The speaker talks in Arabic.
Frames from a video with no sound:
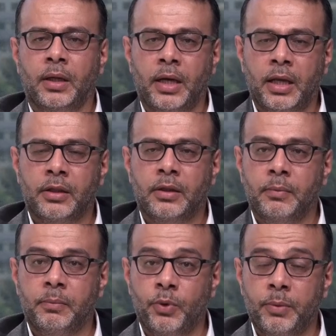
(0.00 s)
غير
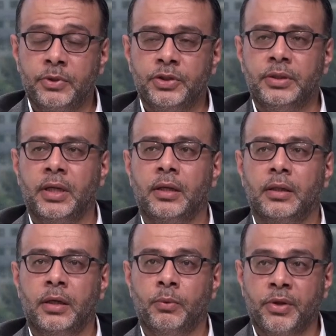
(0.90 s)
مهم جدا
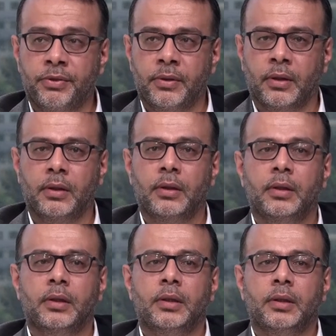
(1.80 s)
أن نوثق
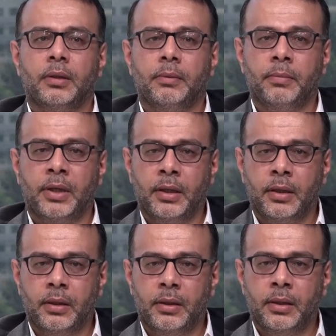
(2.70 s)

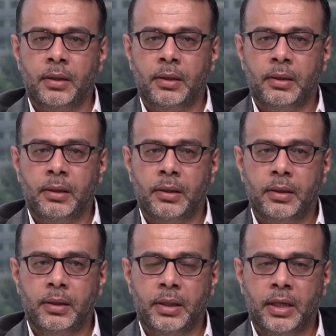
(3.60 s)
ما
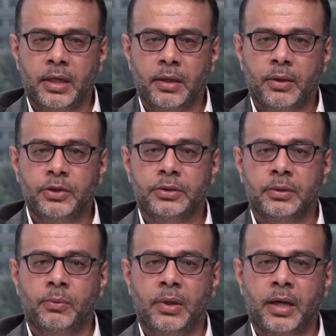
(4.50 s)
آه، يعني
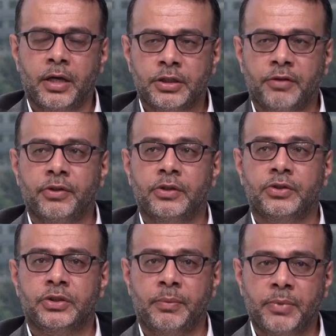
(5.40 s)

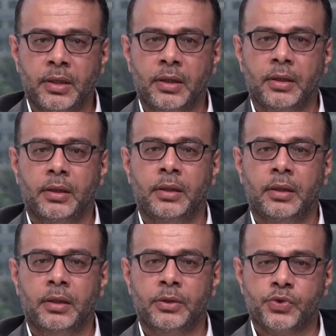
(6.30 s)
وأرشفت جميع
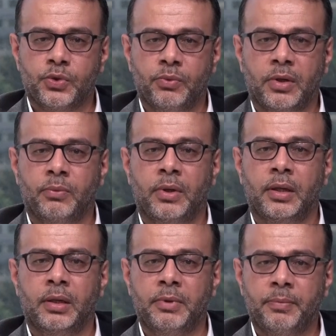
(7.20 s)
الصور
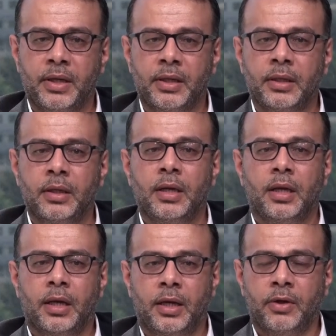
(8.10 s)
والمباني
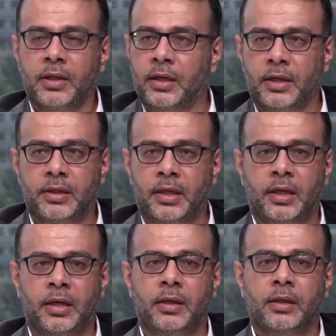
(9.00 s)
لأن هذا
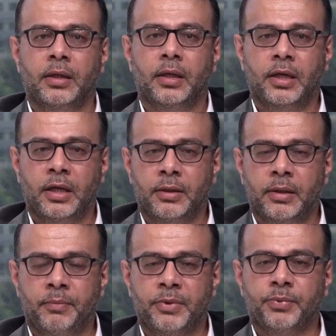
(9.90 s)
الاحتلال لا
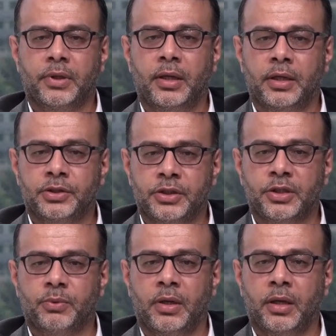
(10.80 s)
لم يبقي لا
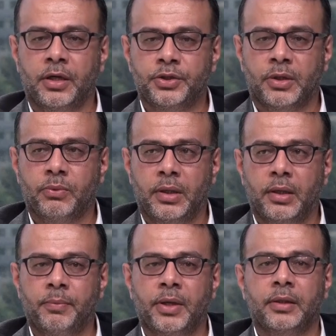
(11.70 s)
شجر ولا حجر
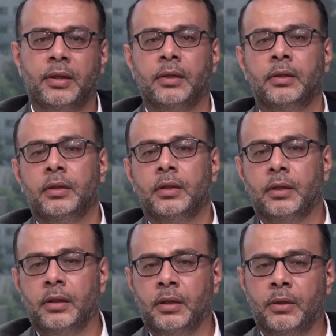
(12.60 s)
وأباد
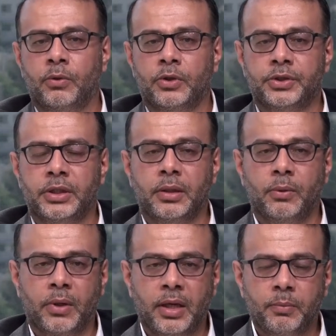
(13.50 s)
آه، كل شيء
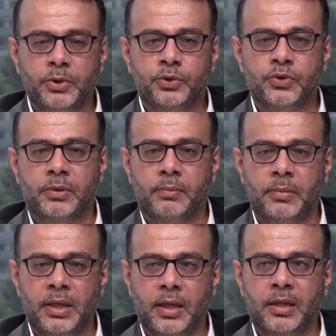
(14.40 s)
وكان من جزء
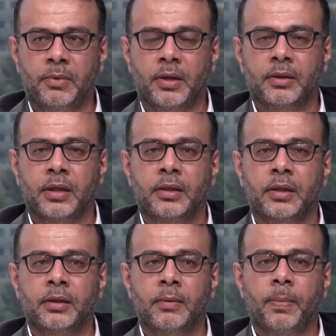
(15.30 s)
من هذا المعرض
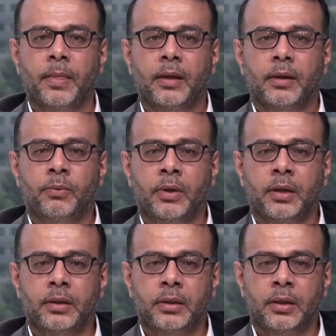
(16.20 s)
أيضا
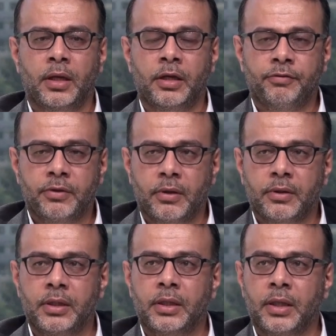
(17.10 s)
هو رحلة
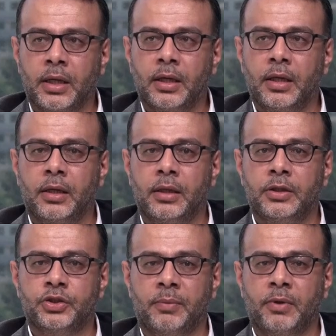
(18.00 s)
افتراضية داخل
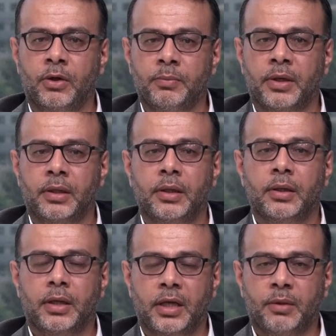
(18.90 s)
الجامع العمري
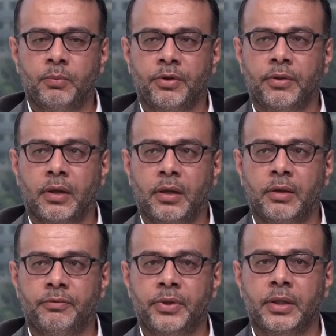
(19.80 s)
كانت موثقة
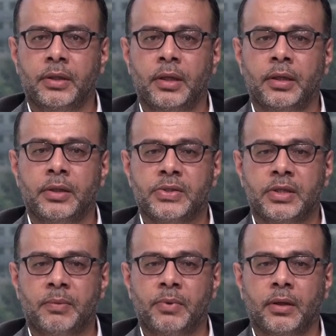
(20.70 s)
في
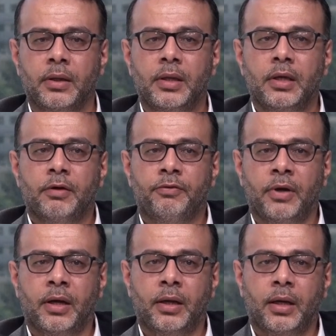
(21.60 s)
السابق ف
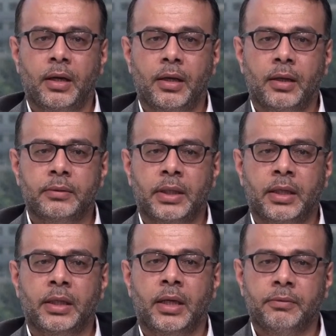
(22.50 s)

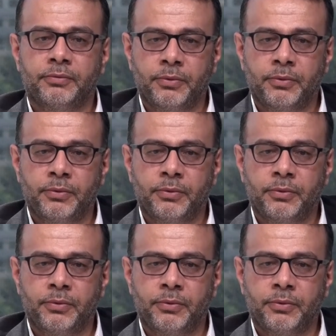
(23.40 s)
يعني في